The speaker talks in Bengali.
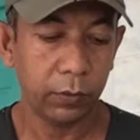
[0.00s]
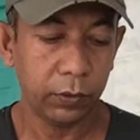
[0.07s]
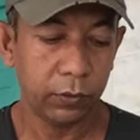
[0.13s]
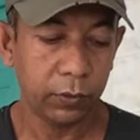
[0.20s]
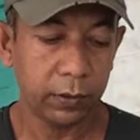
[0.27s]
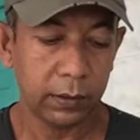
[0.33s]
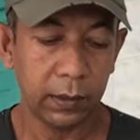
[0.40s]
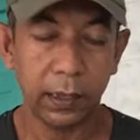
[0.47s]

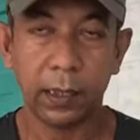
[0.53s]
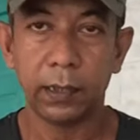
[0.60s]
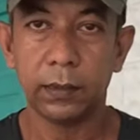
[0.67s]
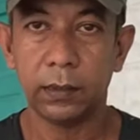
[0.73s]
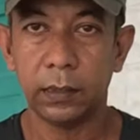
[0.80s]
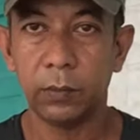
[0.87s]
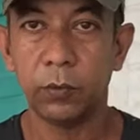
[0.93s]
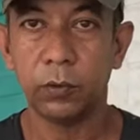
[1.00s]
উইথড্র হিস্ট্রি
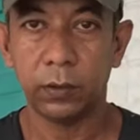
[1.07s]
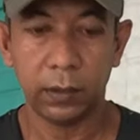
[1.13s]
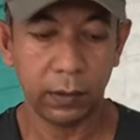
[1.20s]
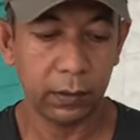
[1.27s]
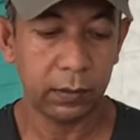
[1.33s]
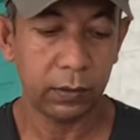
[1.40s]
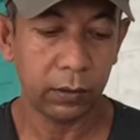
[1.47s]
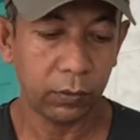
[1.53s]
দেখাচ্ছি
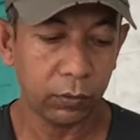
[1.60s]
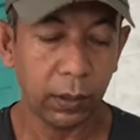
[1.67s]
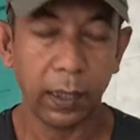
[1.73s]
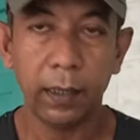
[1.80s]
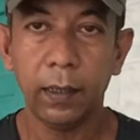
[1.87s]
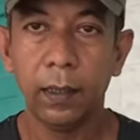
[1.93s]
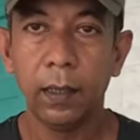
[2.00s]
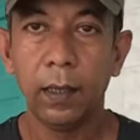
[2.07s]
ডিপোজিটের হিস্ট্রি
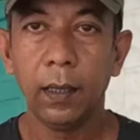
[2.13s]
কোথায়